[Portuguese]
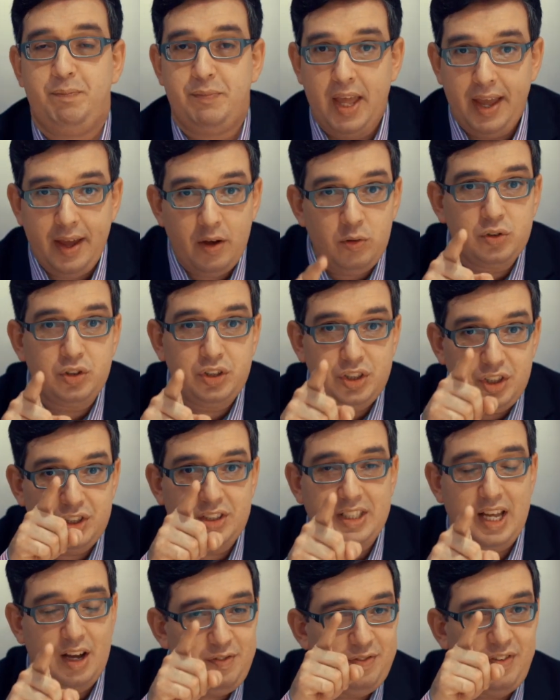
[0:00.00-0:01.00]
Deus
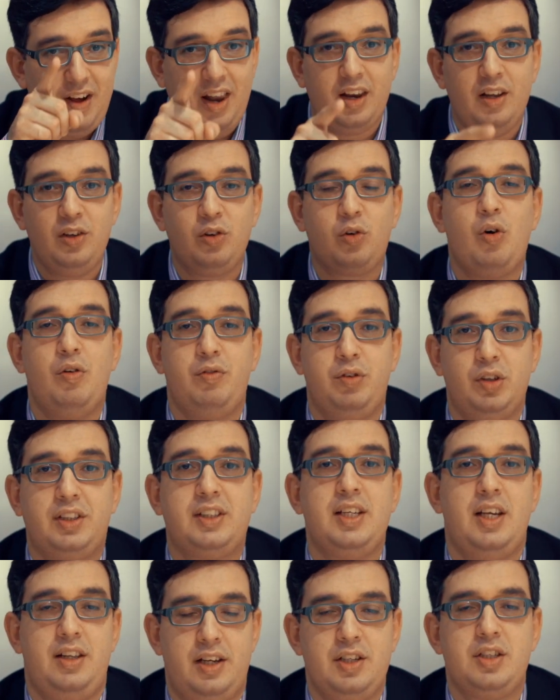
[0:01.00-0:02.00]
está falando com
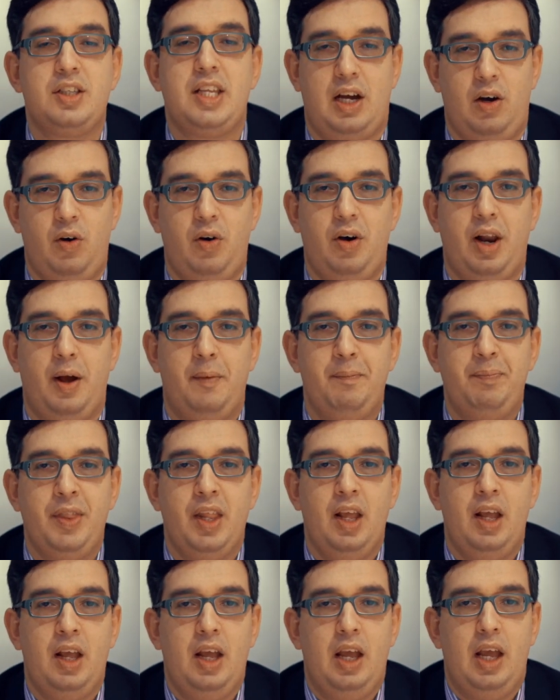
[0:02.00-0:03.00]
você nesta hora.
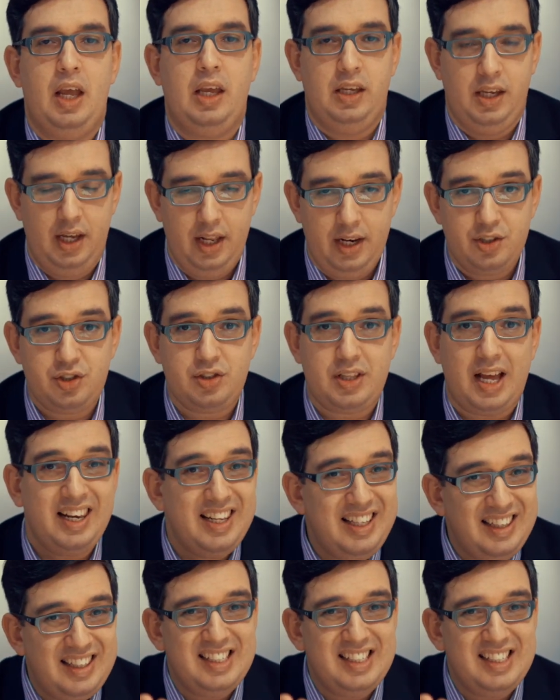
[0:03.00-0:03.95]
E Ele está lhe